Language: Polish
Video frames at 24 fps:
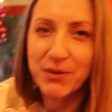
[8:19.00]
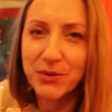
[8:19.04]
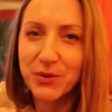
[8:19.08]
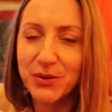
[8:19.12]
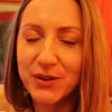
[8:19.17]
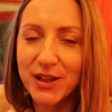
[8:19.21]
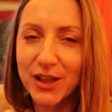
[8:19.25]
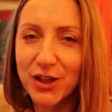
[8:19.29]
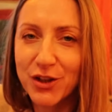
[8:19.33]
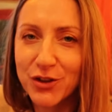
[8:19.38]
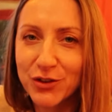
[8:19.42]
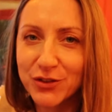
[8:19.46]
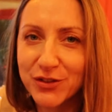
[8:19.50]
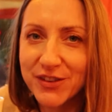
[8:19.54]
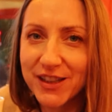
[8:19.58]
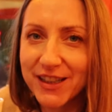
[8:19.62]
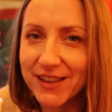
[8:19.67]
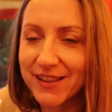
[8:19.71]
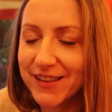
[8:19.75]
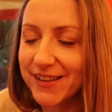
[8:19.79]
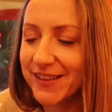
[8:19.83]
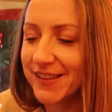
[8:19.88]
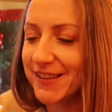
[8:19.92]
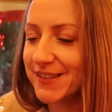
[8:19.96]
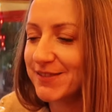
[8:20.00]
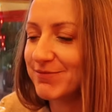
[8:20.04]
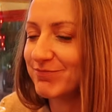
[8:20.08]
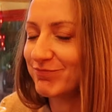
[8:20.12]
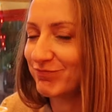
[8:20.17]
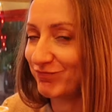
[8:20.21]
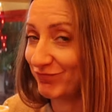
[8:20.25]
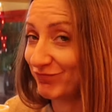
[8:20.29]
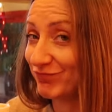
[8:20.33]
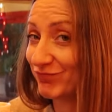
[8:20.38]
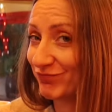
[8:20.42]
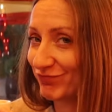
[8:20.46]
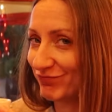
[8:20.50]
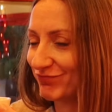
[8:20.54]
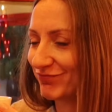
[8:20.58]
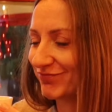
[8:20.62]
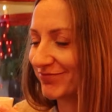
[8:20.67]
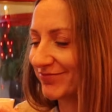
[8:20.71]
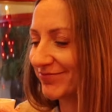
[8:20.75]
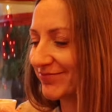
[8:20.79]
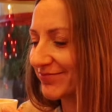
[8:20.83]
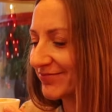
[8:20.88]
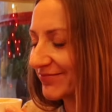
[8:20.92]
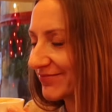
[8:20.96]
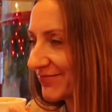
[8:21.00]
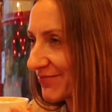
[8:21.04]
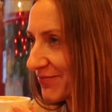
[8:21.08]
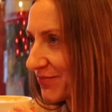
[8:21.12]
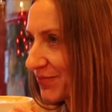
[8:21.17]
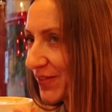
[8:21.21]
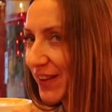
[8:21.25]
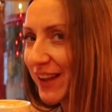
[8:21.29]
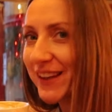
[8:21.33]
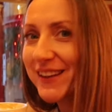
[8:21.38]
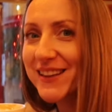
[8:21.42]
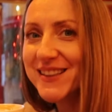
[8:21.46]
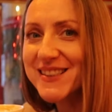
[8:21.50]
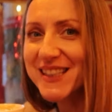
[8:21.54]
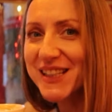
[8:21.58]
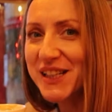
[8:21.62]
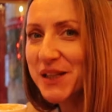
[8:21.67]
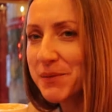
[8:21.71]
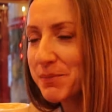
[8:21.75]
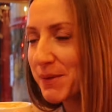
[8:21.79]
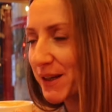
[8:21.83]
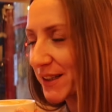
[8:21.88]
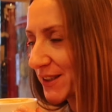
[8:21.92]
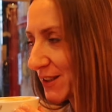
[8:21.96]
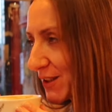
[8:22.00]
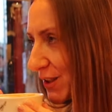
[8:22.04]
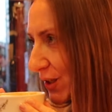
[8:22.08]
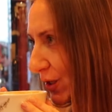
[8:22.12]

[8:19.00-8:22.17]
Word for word: mam tutaj konwalię. Jest klimat.